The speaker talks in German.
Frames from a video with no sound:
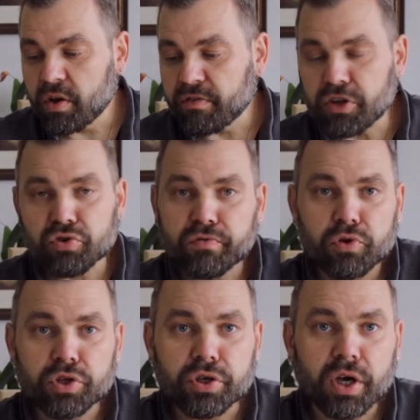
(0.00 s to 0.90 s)
weil sowohl
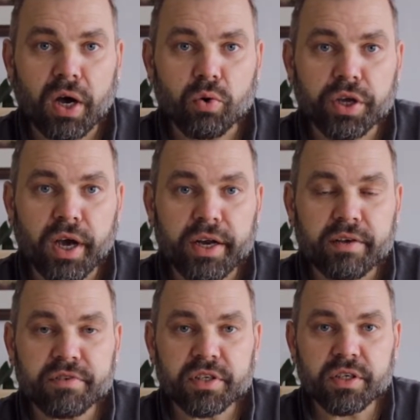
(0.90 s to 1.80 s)
die rauchigen
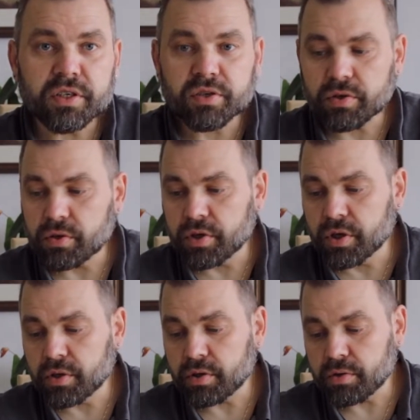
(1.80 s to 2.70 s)
Eiler-Whiskys
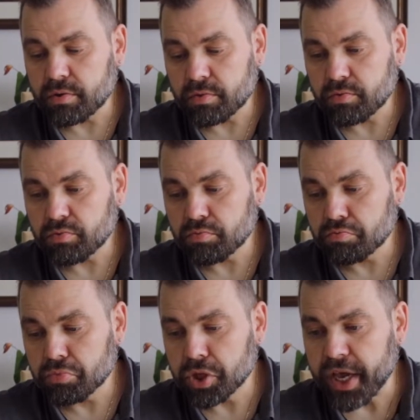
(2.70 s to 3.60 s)
äh,
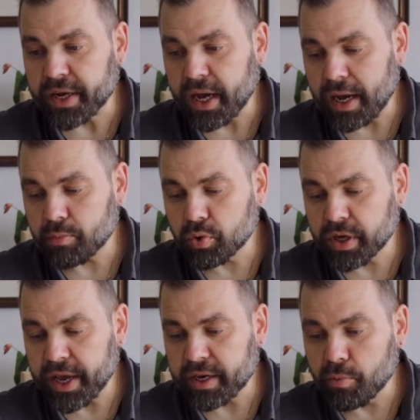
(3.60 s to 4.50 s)
gerne haben oder
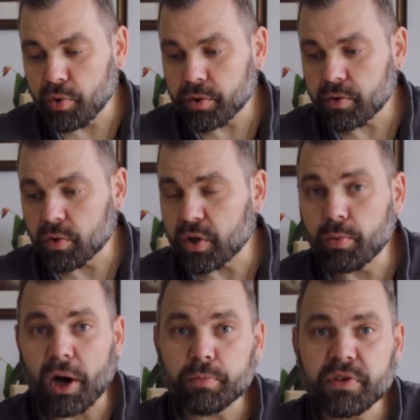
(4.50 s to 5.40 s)
gerne mögen oder
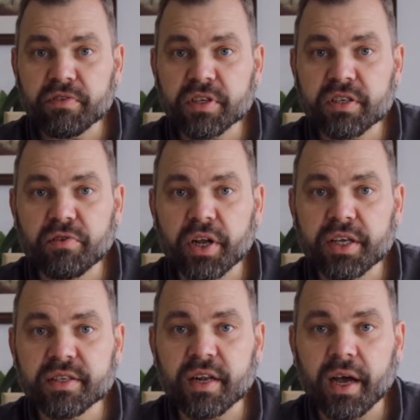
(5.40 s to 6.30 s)
überhaupt die Whiskys von der
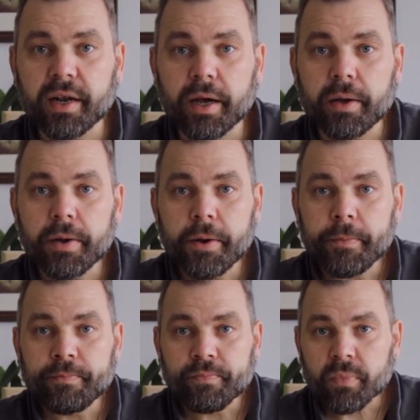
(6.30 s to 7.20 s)
Insel Eiler.
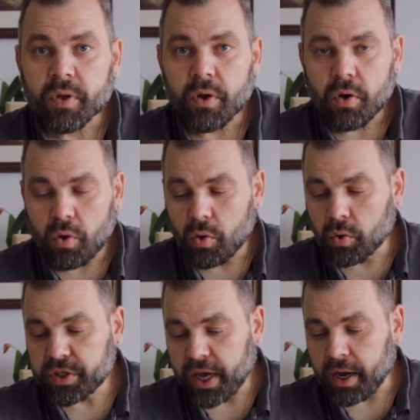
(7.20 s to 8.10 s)

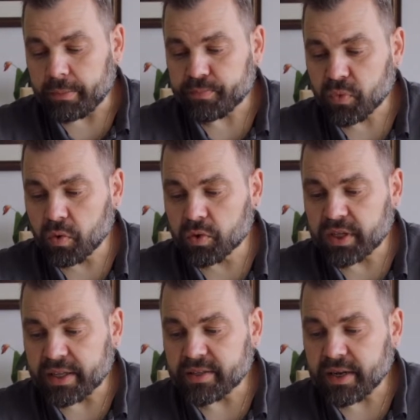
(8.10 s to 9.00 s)
Und ja, und
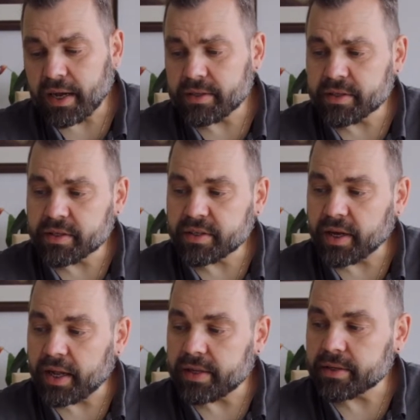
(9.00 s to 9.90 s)
dann sind sie
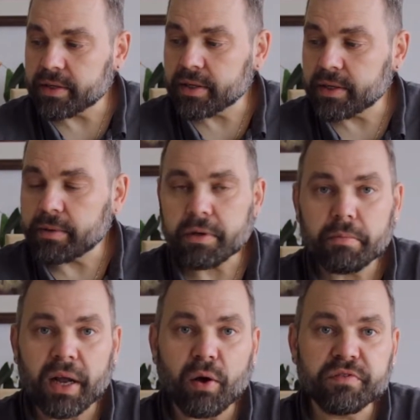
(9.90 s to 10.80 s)
halt äh,
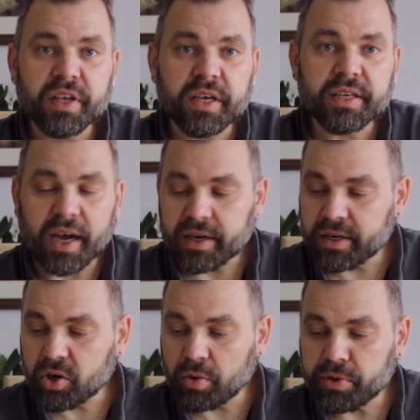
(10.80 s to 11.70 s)
mal auf den Gedanken
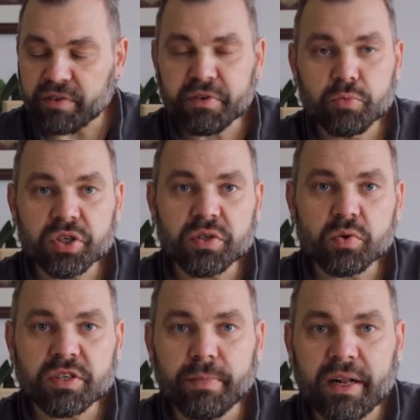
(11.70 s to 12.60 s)
gekommen, ja, wir müssten
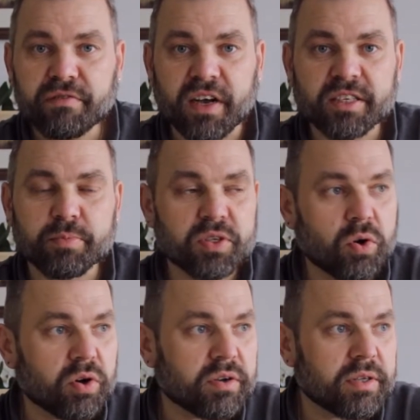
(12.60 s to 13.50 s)
uns mal ein Fass
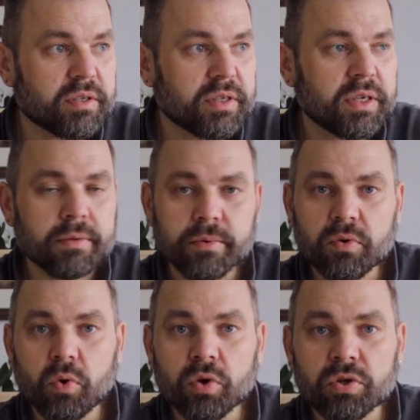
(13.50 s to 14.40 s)
besorgen. Ne?
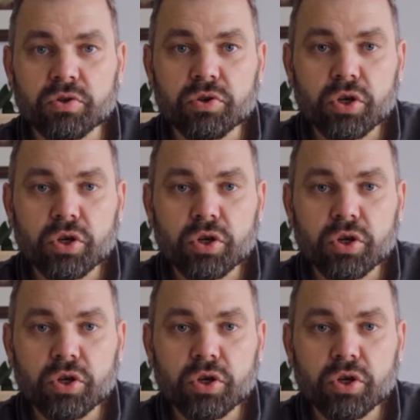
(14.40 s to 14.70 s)
Und